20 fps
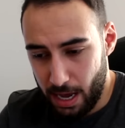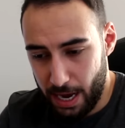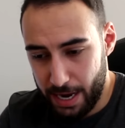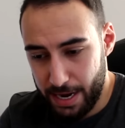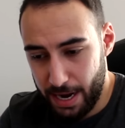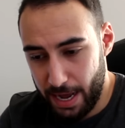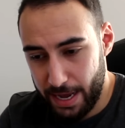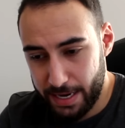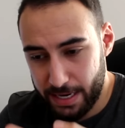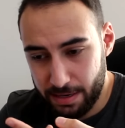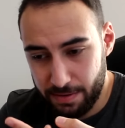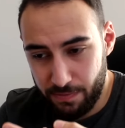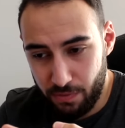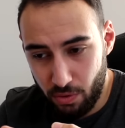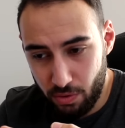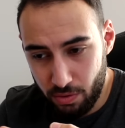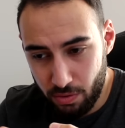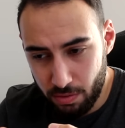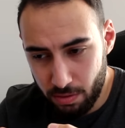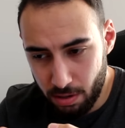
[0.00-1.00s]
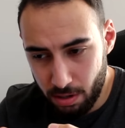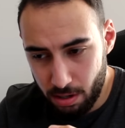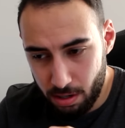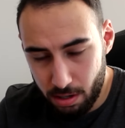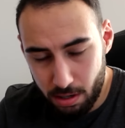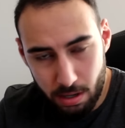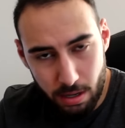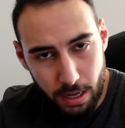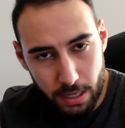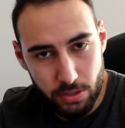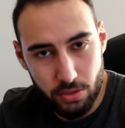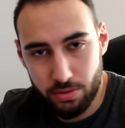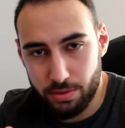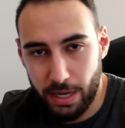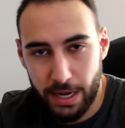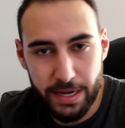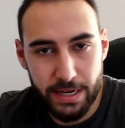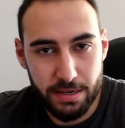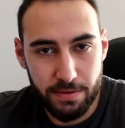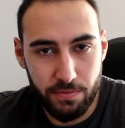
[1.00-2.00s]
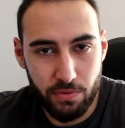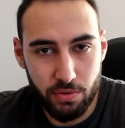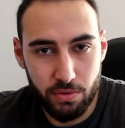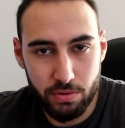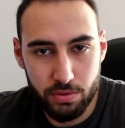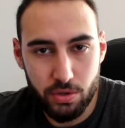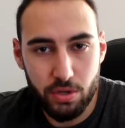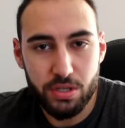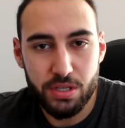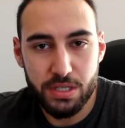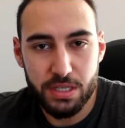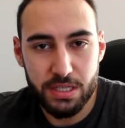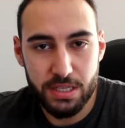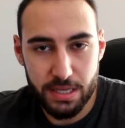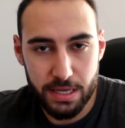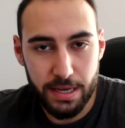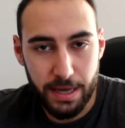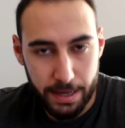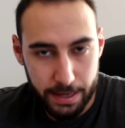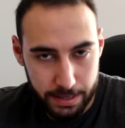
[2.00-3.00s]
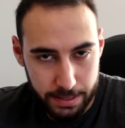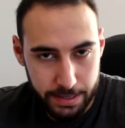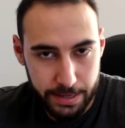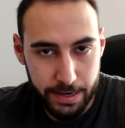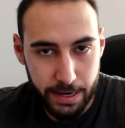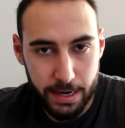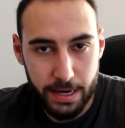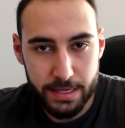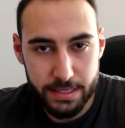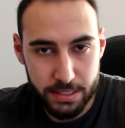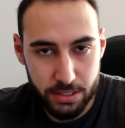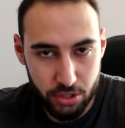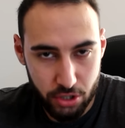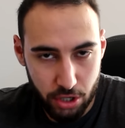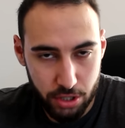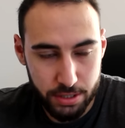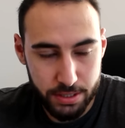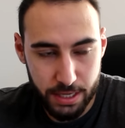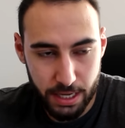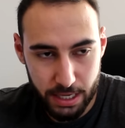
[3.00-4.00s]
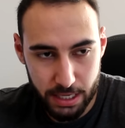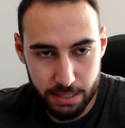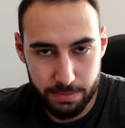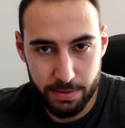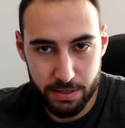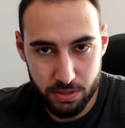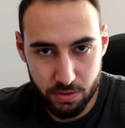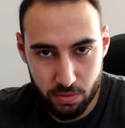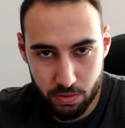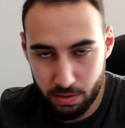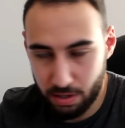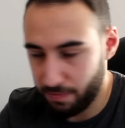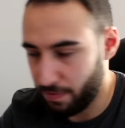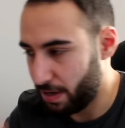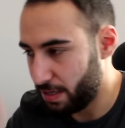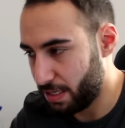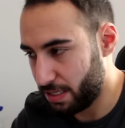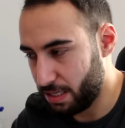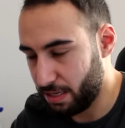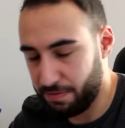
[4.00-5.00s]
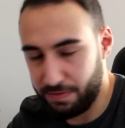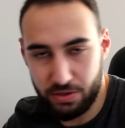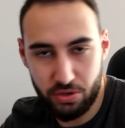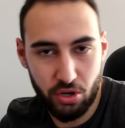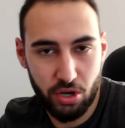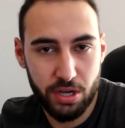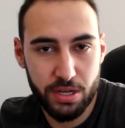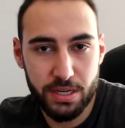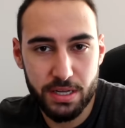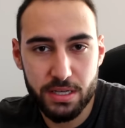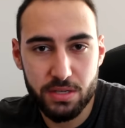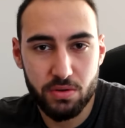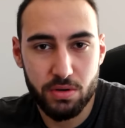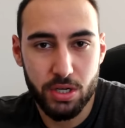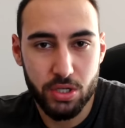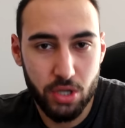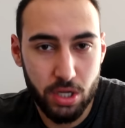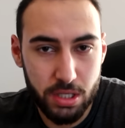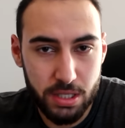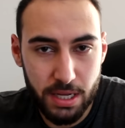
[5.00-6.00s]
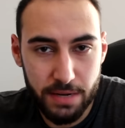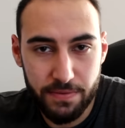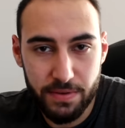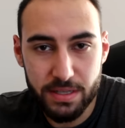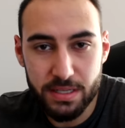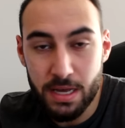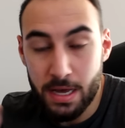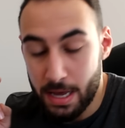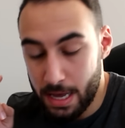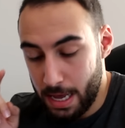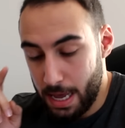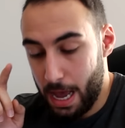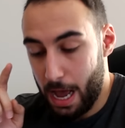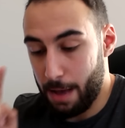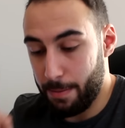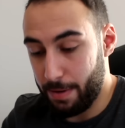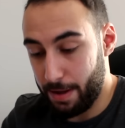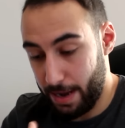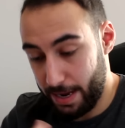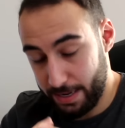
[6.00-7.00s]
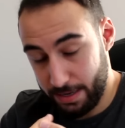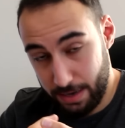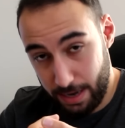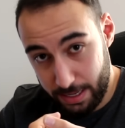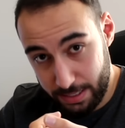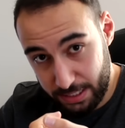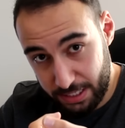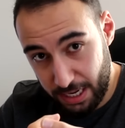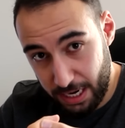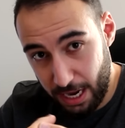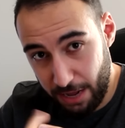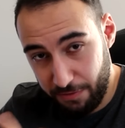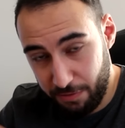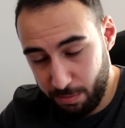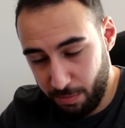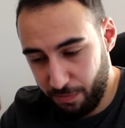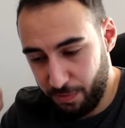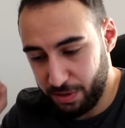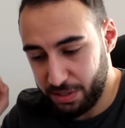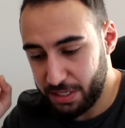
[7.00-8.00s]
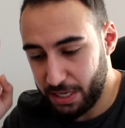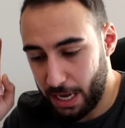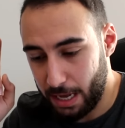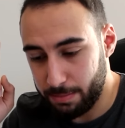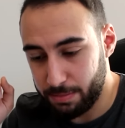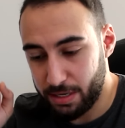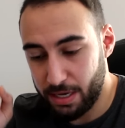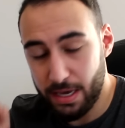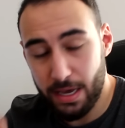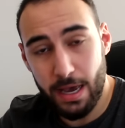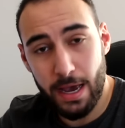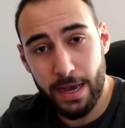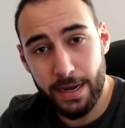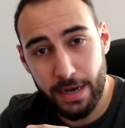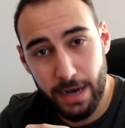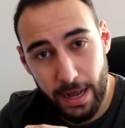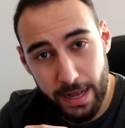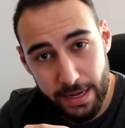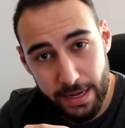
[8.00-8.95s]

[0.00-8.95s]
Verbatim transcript: eine eigene Wohnung also eine eigene Wohnung sollte sich eher jeder leisten können, sage ich mal so. Ich weiß jetzt nicht, wie teuer die ist oder sonst etwas, aber ein CLA 45 AMG, eine